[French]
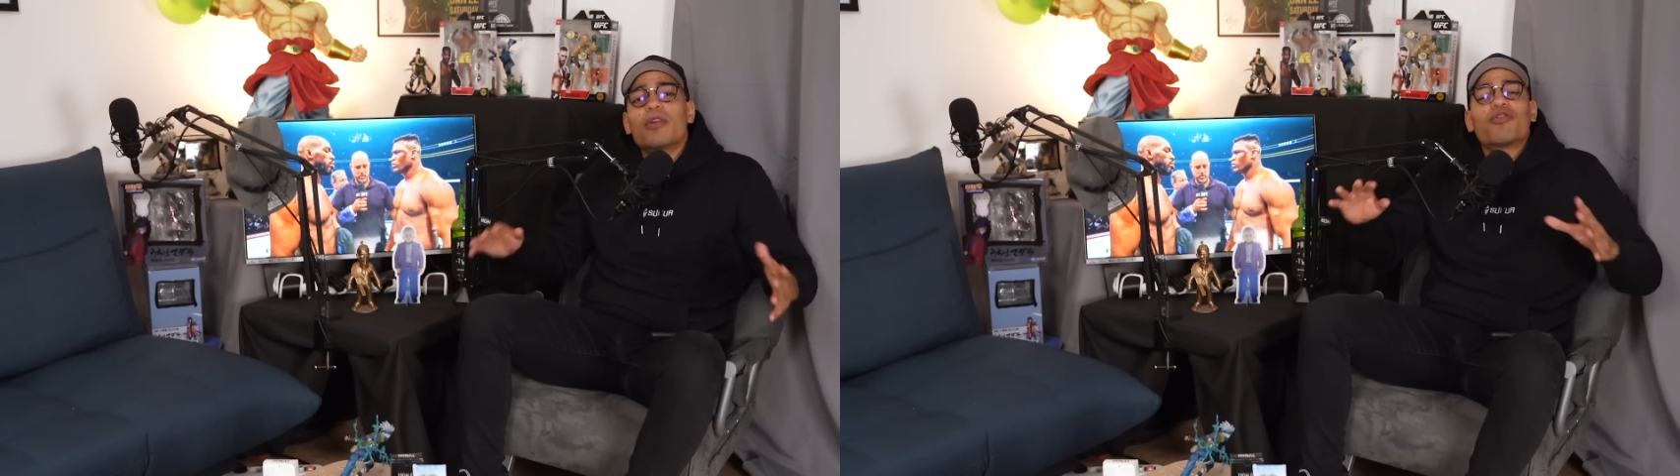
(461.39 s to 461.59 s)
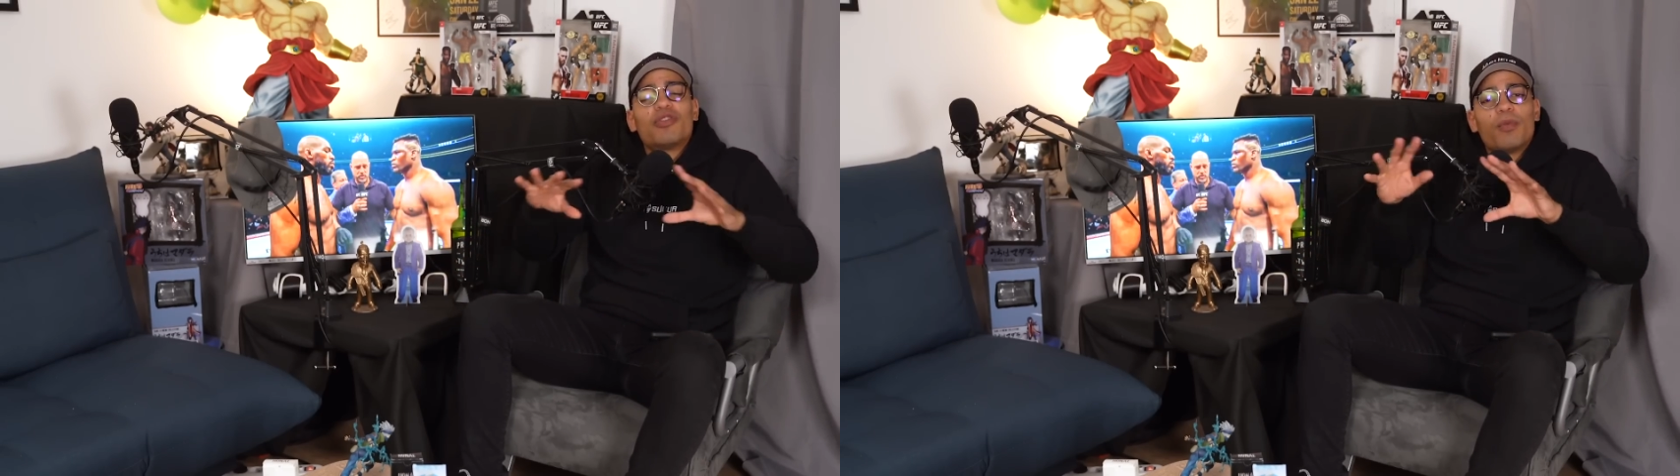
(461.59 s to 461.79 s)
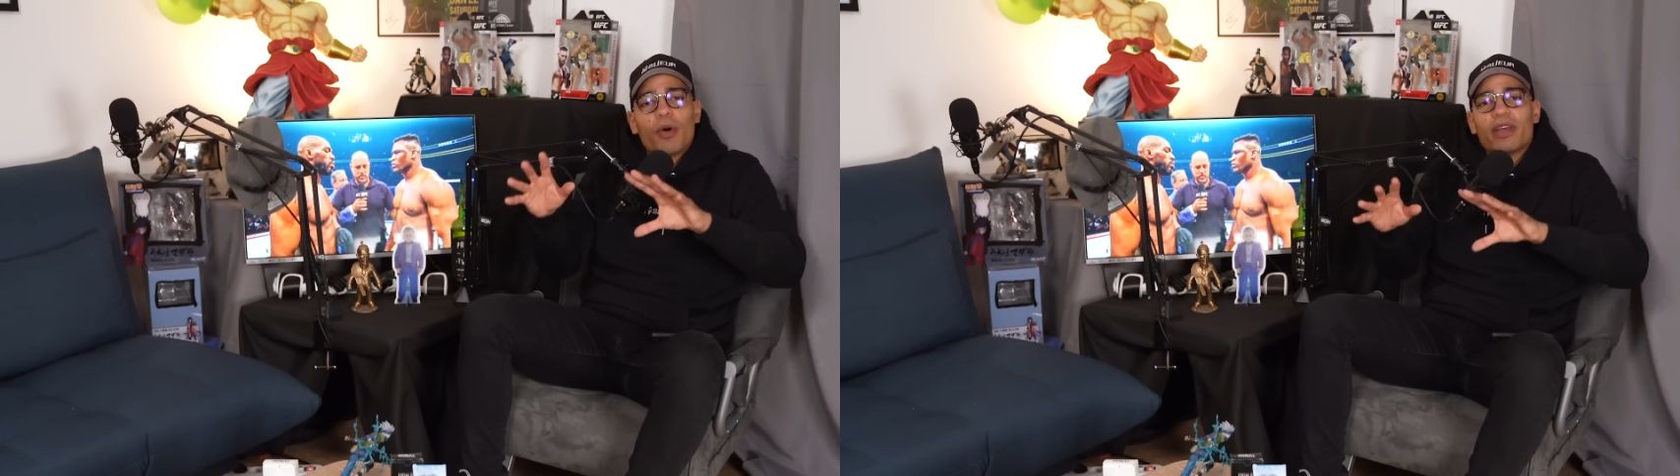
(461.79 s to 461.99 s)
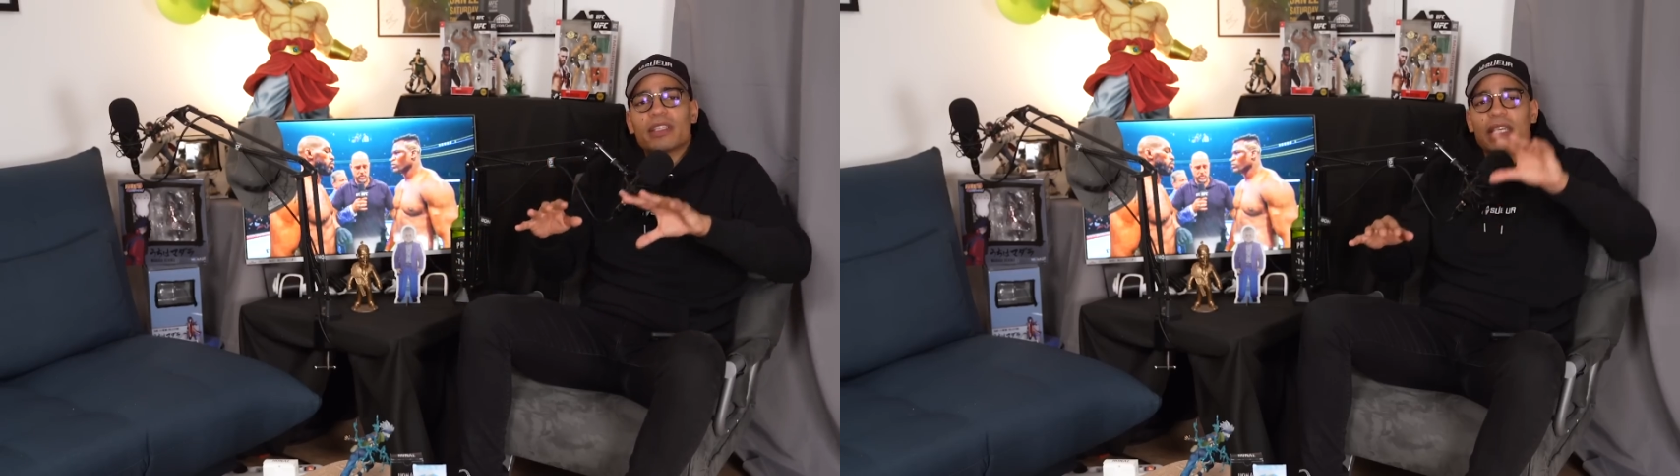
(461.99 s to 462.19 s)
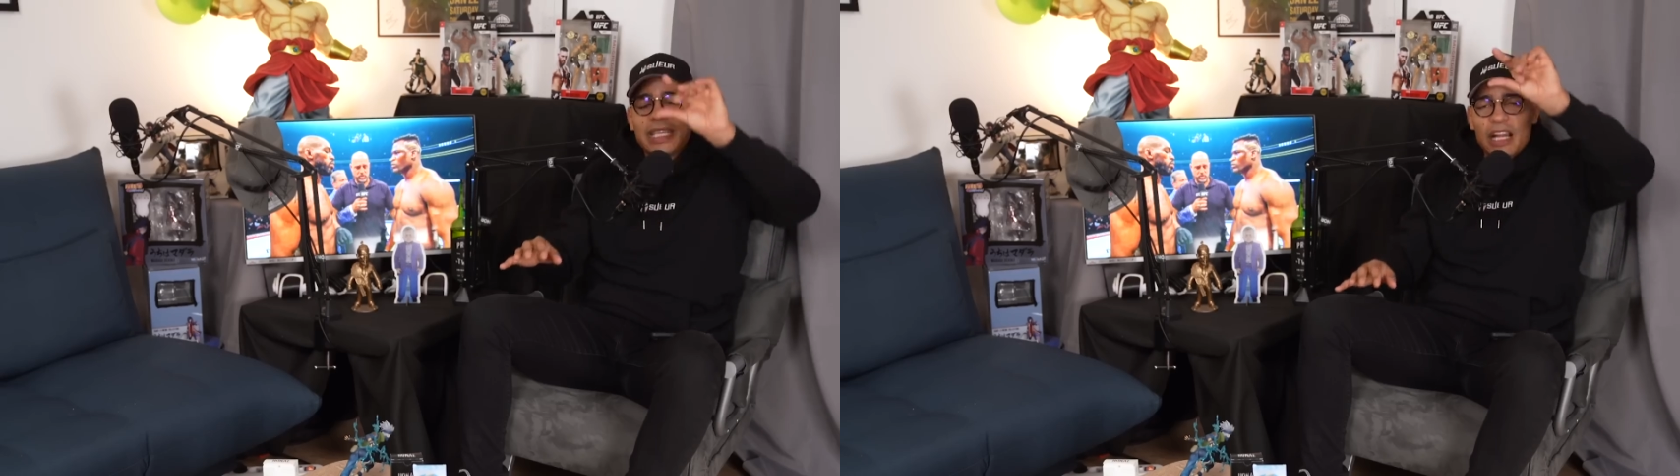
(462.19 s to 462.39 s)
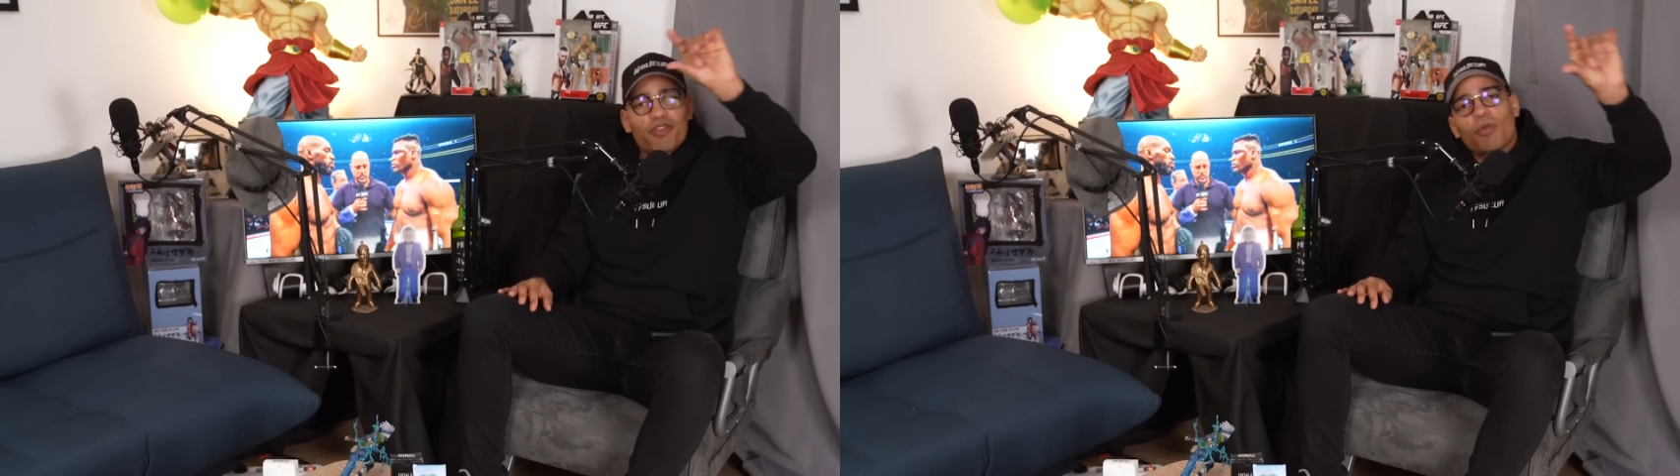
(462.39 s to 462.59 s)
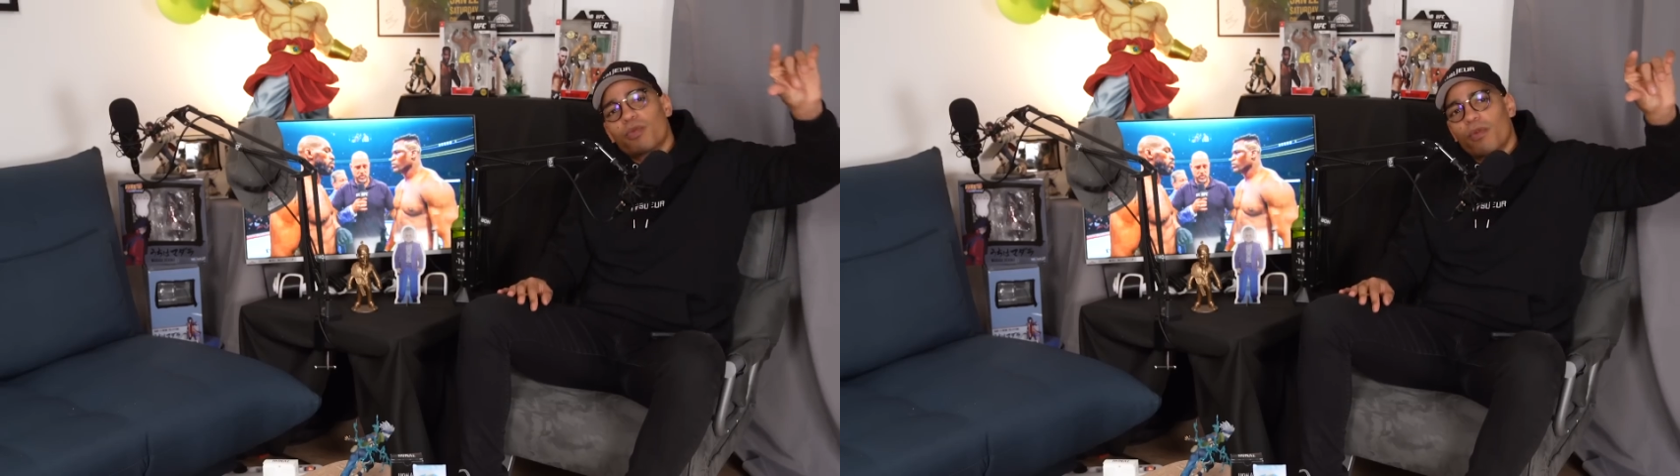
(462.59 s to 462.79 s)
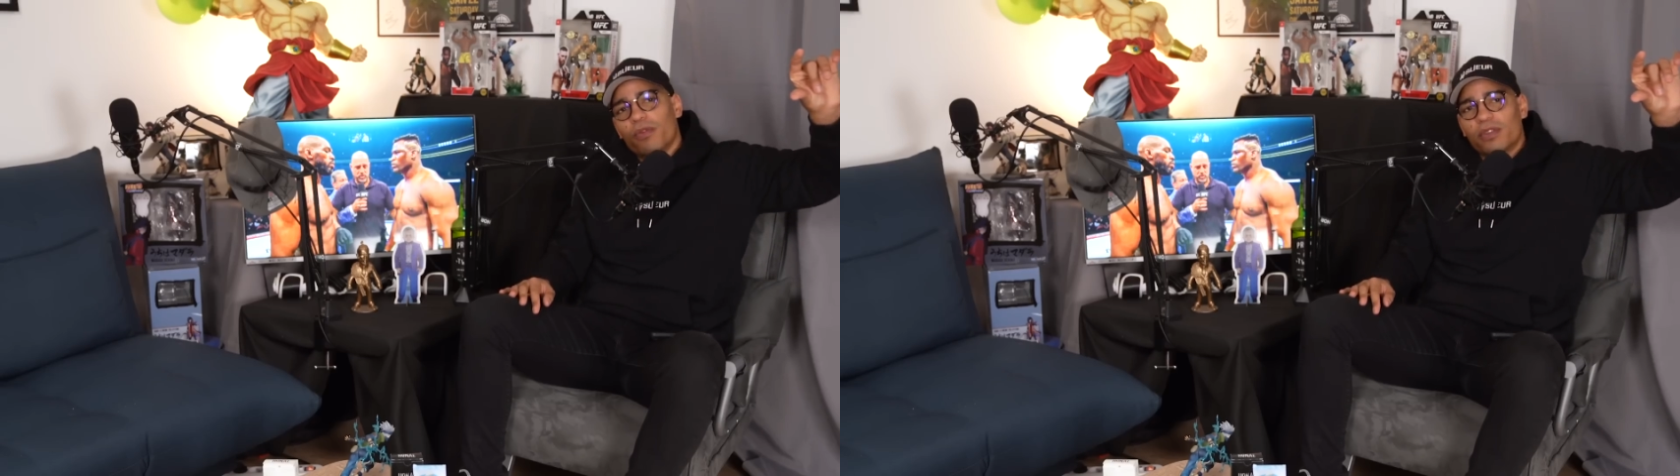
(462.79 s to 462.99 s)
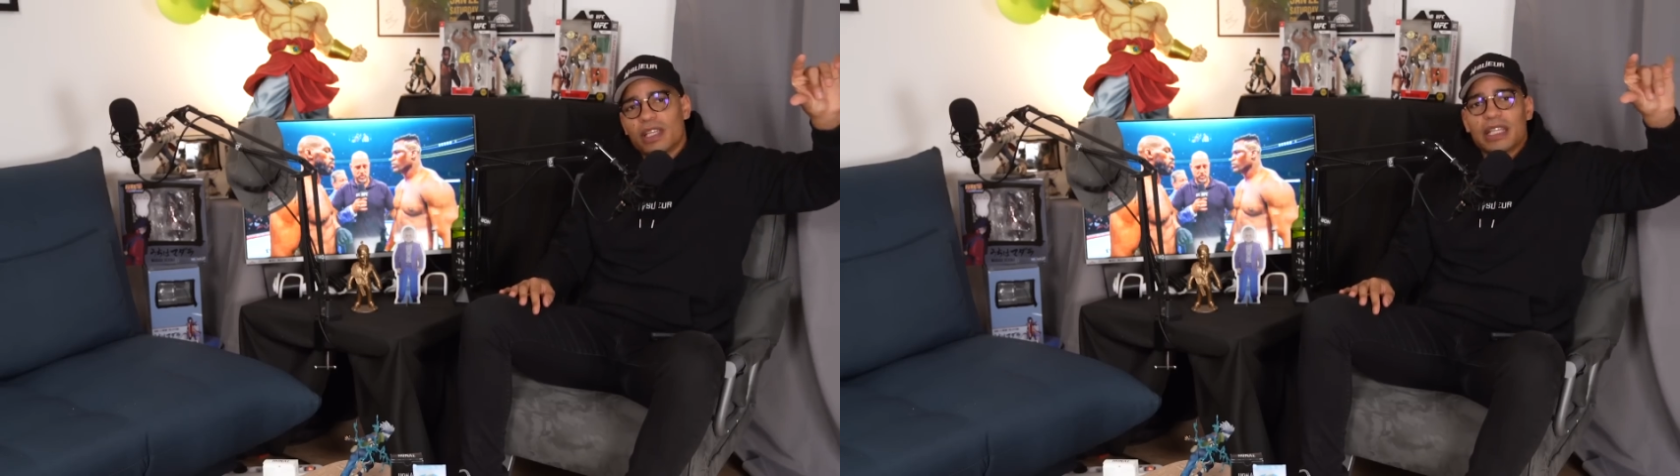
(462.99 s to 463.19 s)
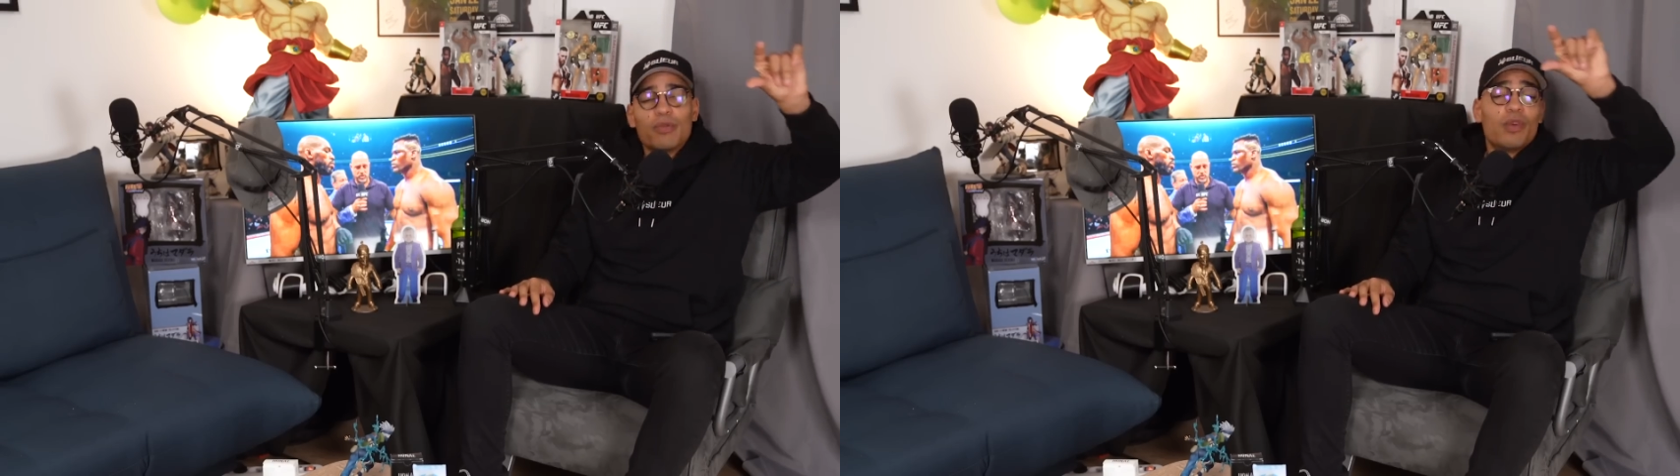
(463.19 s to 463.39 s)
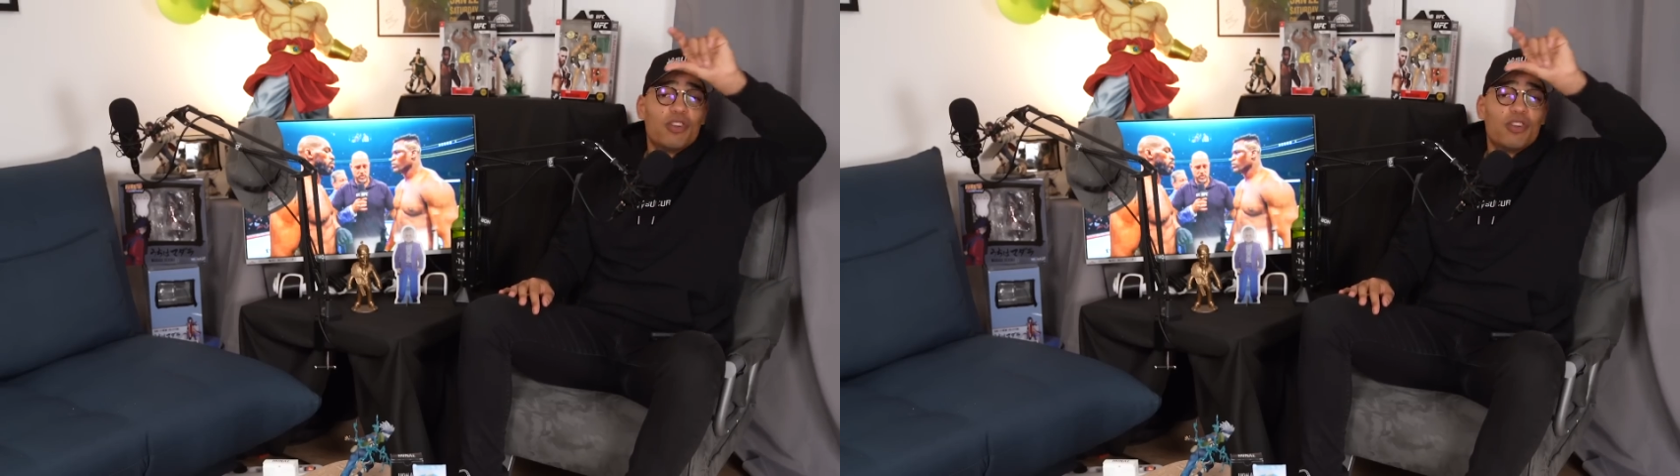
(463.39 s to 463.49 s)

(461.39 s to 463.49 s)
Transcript: Quand je dis numéro 1, c'est il y a le champion français Nganou,